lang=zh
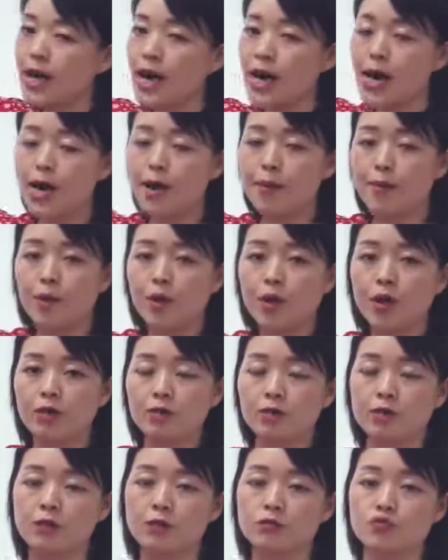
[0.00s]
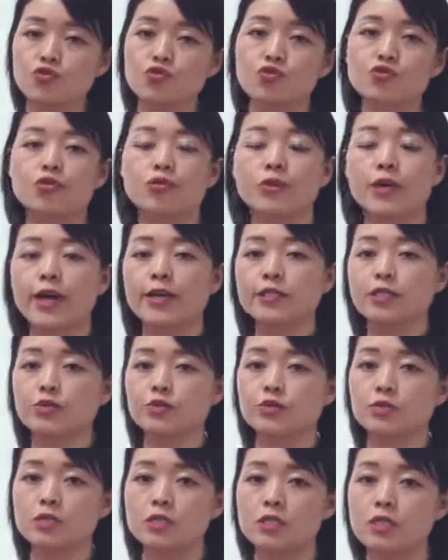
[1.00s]
那么的具有该
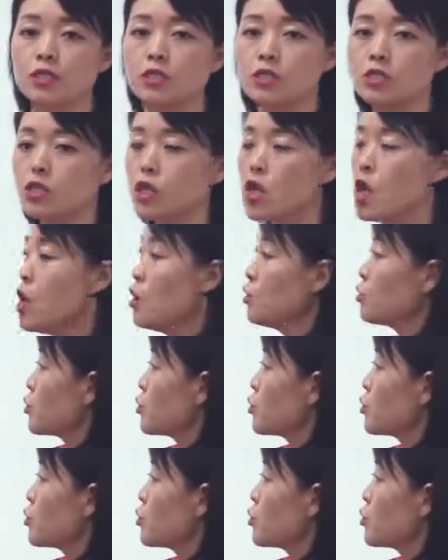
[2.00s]
形容词性质，